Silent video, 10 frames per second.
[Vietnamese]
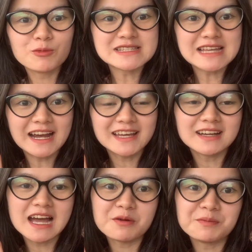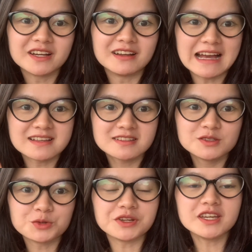sáng nay thứ hai là mình ở Lạng Sơn
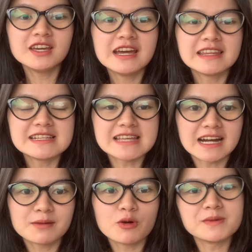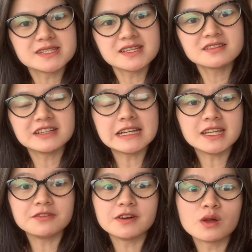rồi ý. thì sáng nay bọn mình sẽ dự định
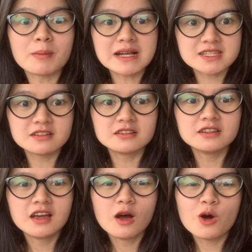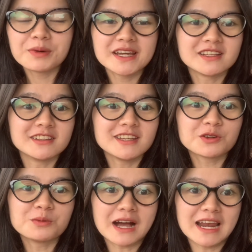đi vào Bắc Sơn hôm nay thì thời tiết
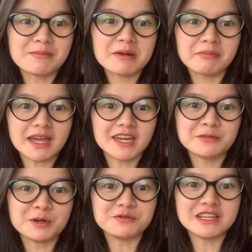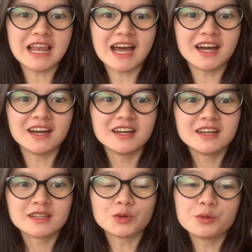cũng khá là mát mẻ ấy, bởi vì là
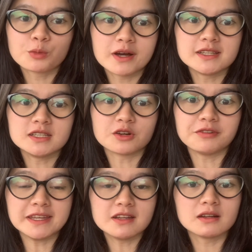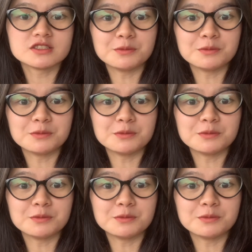tối hôm qua thì có vẻ như là trời